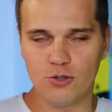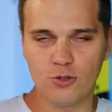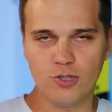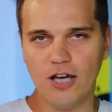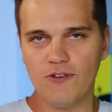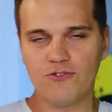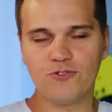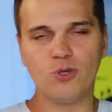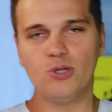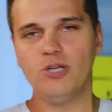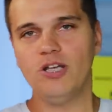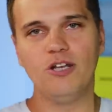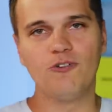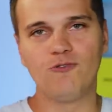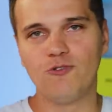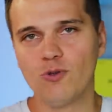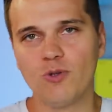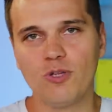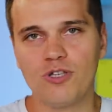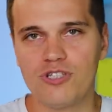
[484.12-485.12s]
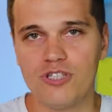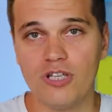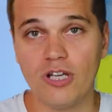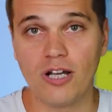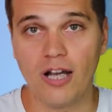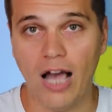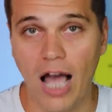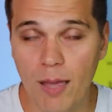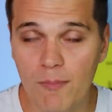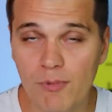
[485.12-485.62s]
есть туда втулили Full
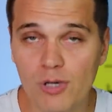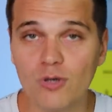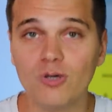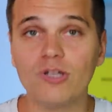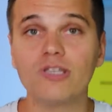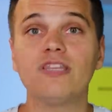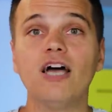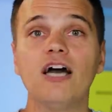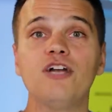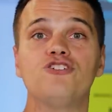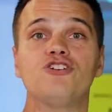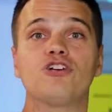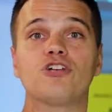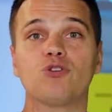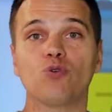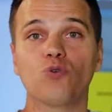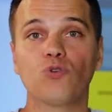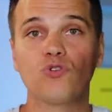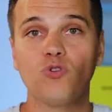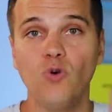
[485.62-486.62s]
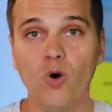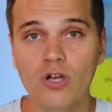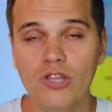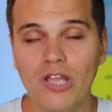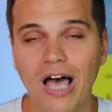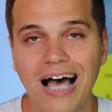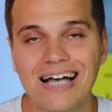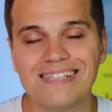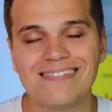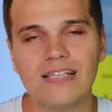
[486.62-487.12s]
HD камеру, датчик
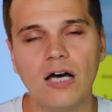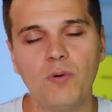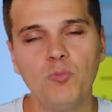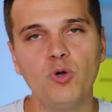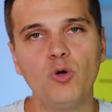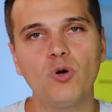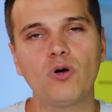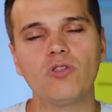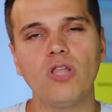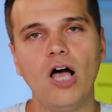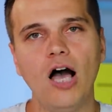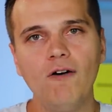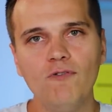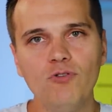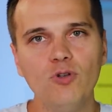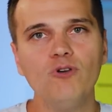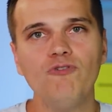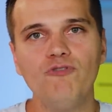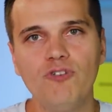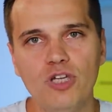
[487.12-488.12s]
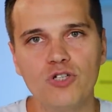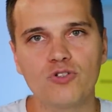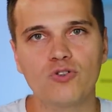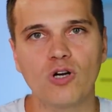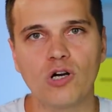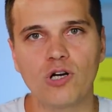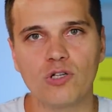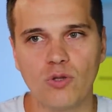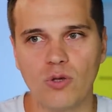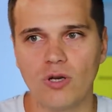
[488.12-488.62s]
Трутон, а самую главную
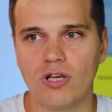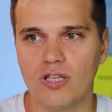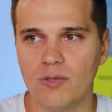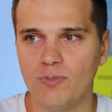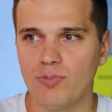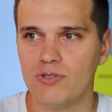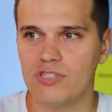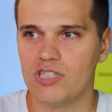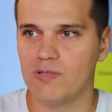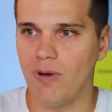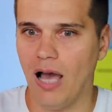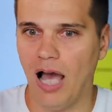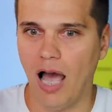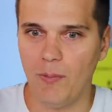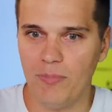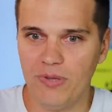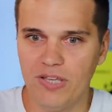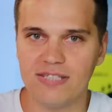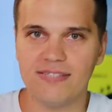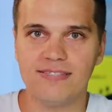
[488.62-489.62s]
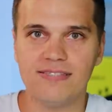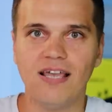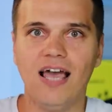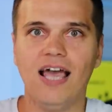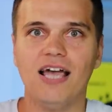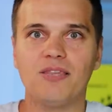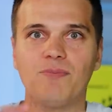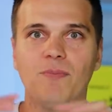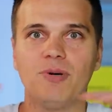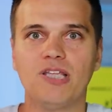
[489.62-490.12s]
фишку, которая, допустим,
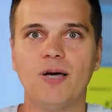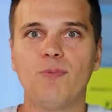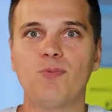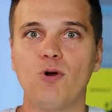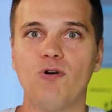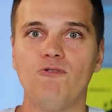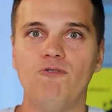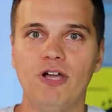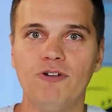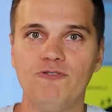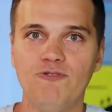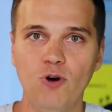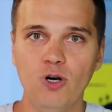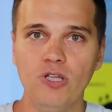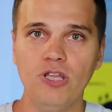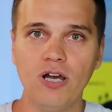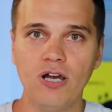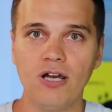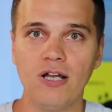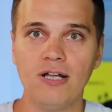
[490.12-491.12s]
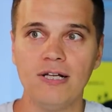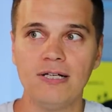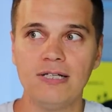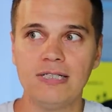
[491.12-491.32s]
объясняет моноброй в айфонах,